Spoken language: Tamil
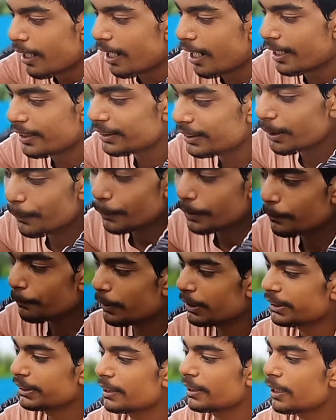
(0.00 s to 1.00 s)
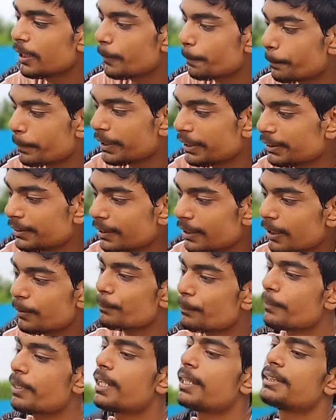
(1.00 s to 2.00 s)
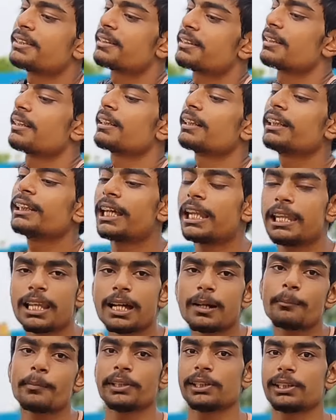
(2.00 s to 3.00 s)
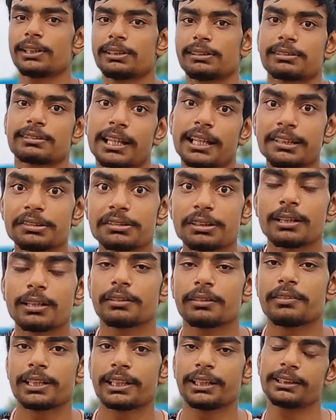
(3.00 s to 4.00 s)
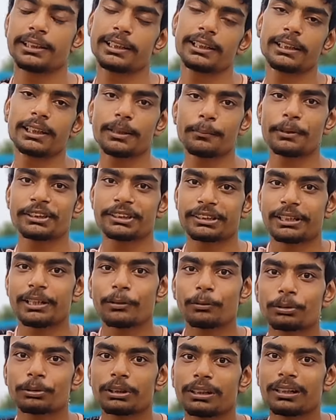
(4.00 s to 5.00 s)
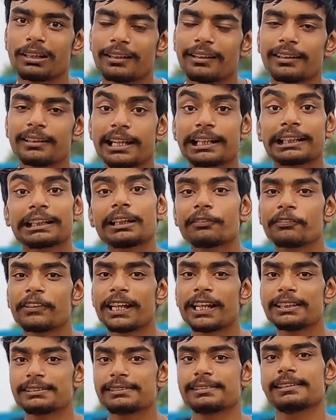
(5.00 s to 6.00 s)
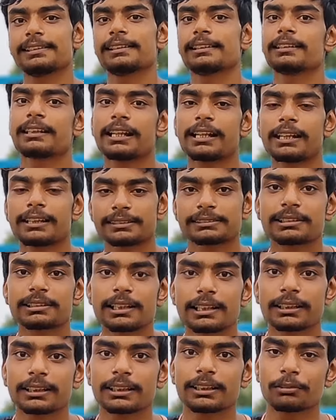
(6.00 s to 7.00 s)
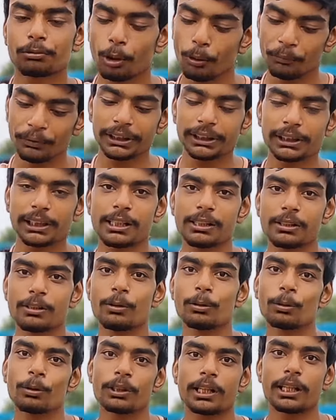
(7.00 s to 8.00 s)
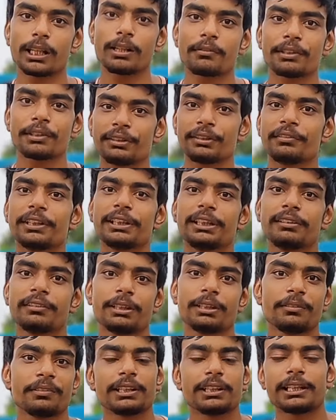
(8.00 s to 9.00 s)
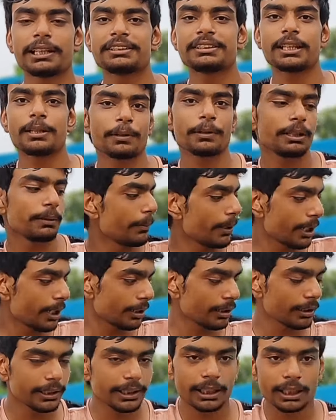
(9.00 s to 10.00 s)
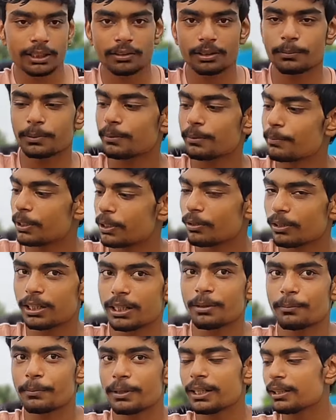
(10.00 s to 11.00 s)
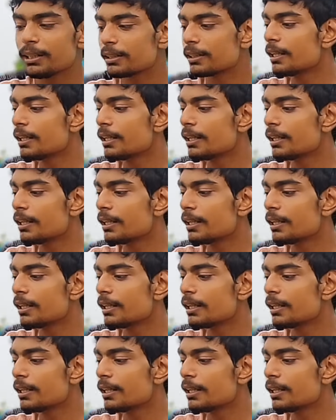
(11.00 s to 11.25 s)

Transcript: அதுக்கப்புறம் பார்த்தீங்கன்னா பென்டா மேஜிக்னு இருக்குது எல்லாமே இந்த ஸ்கை ஷாட் வெரைட்டி இந்த மாதிரி தான் கொடுத்துருக்காங்க நிறைய ஃபேன்சி கிராக்கர்ஸ் தான் இருக்குது ஸோ வீட்டில் இருக்கவங்களும் நல்லா வந்து வெளியே வந்து என்ஜாய் பண்ணி பார்க்கலாம் எந்த விதமான பயம் இல்லாமல்